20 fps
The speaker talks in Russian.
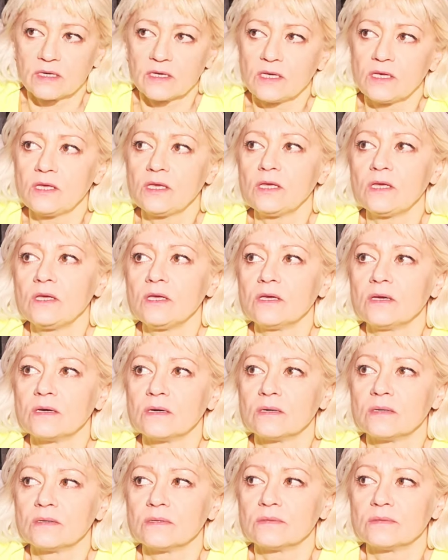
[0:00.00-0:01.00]
и
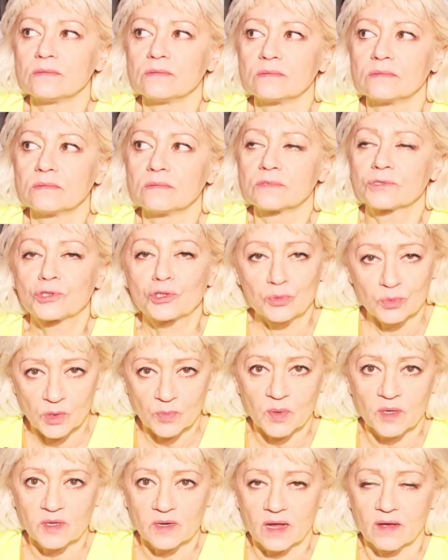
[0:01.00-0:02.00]
э, что мне
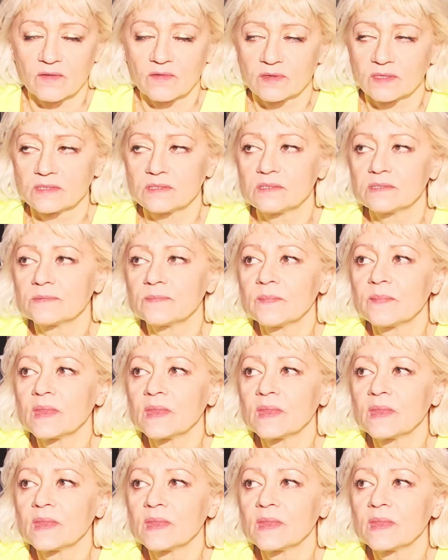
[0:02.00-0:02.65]
понравилось.